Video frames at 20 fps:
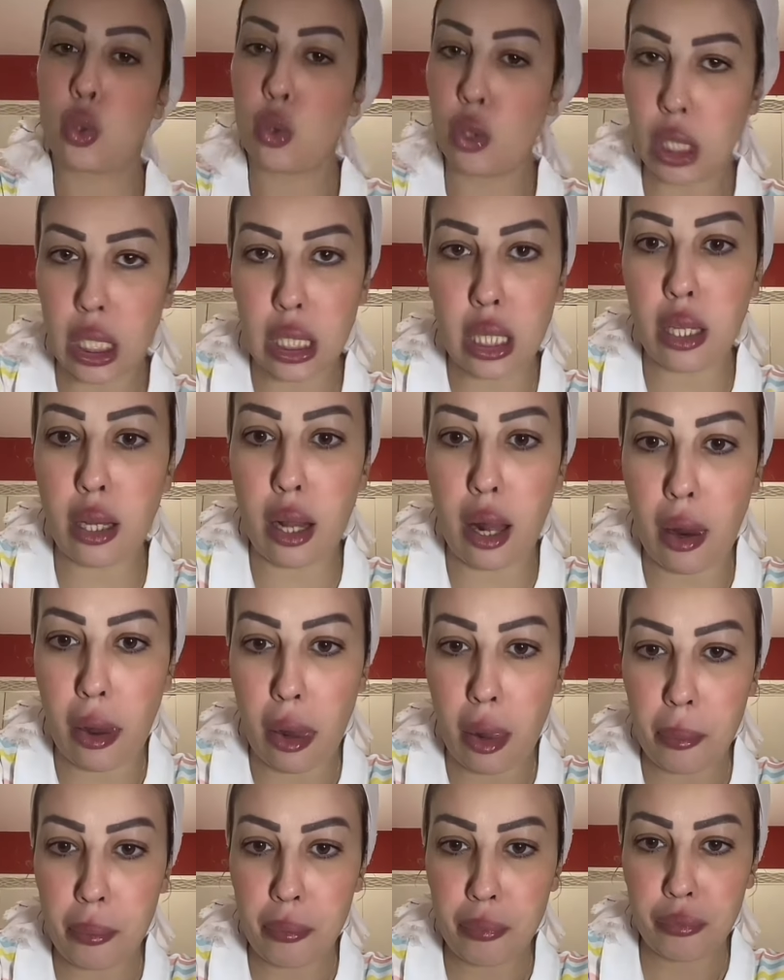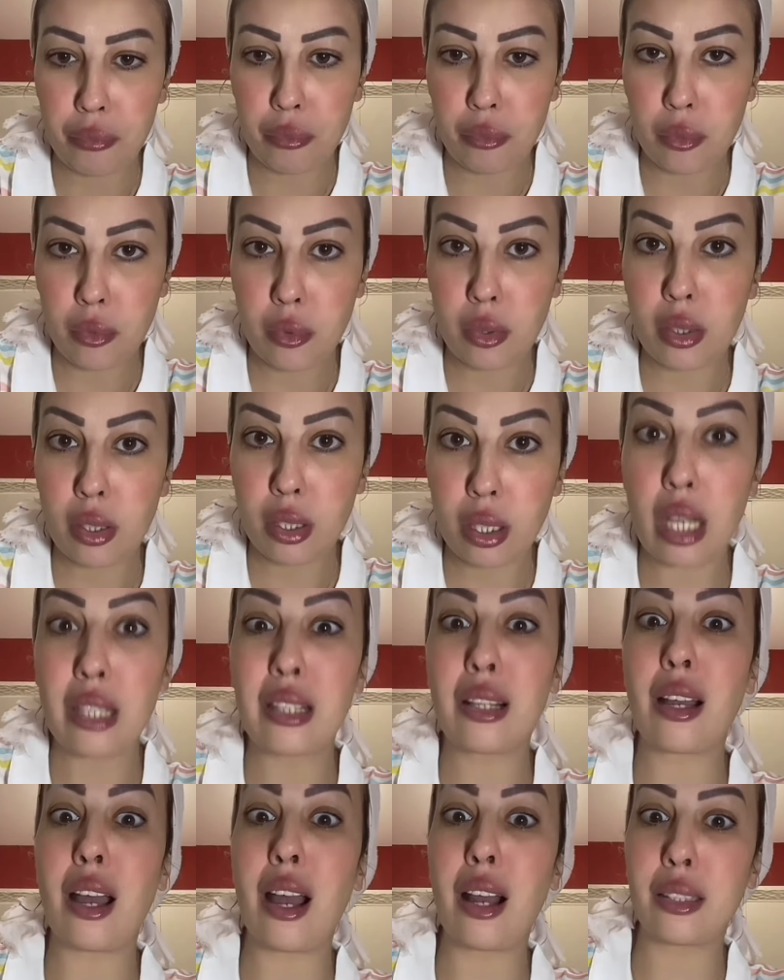اشكون أه، كتلقى
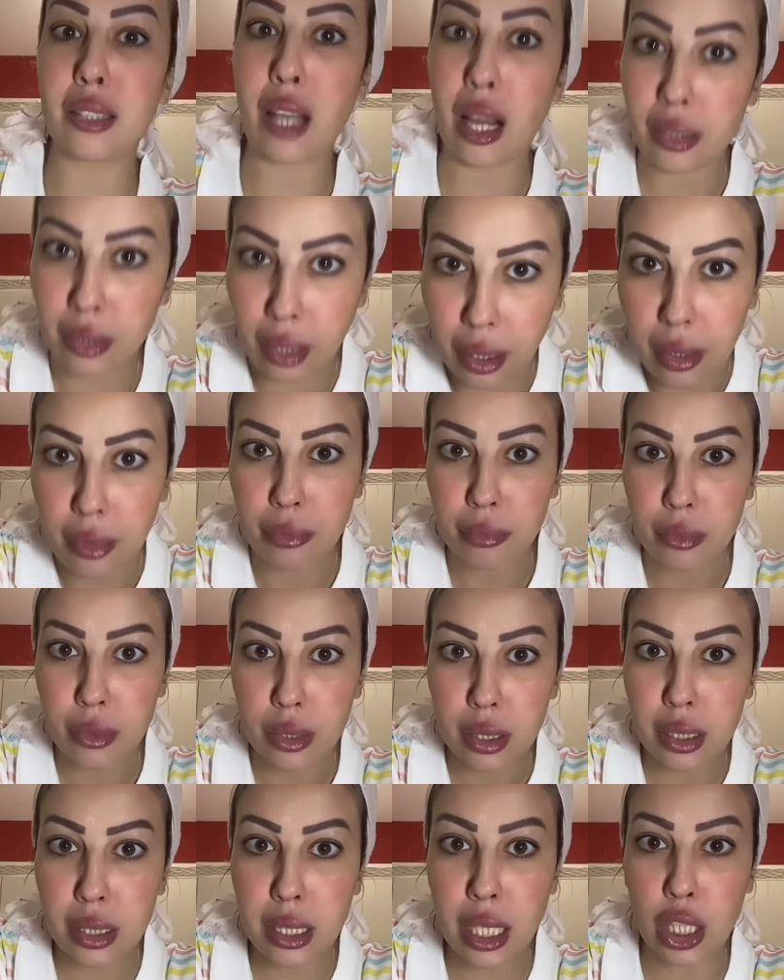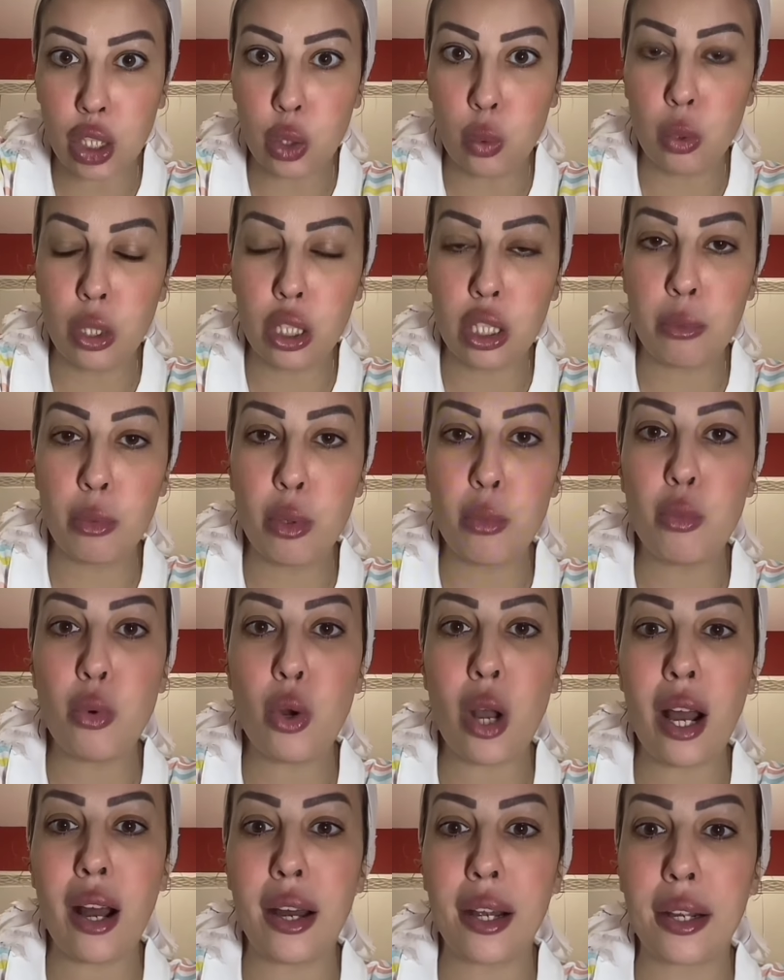كتلقى قطاطي سعيد ولد
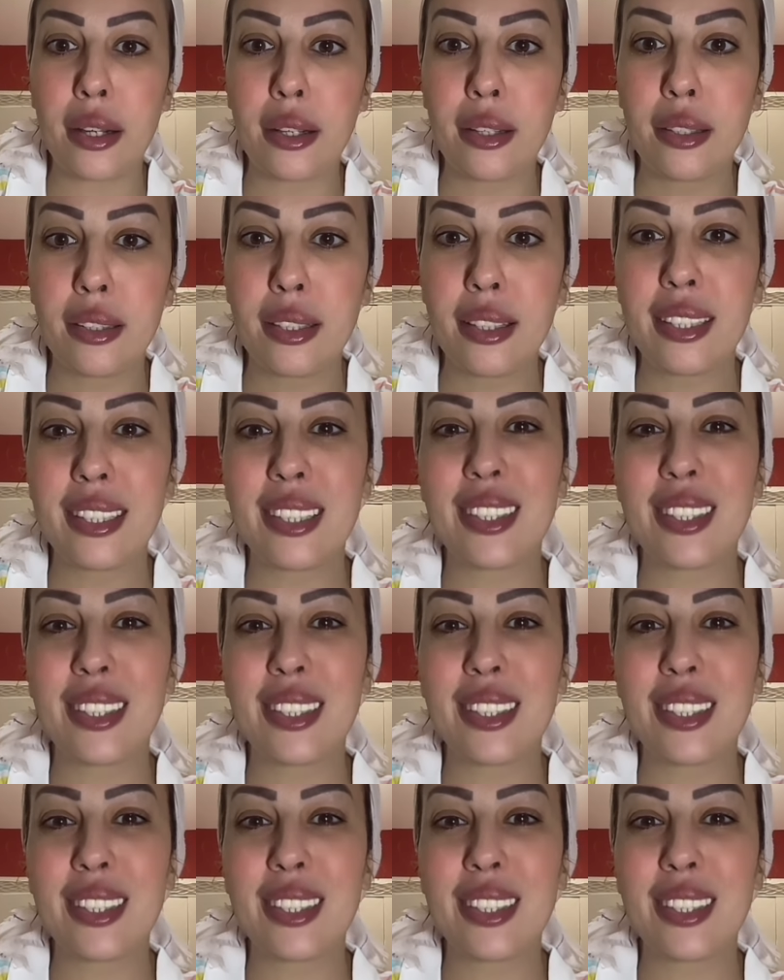مومو حارق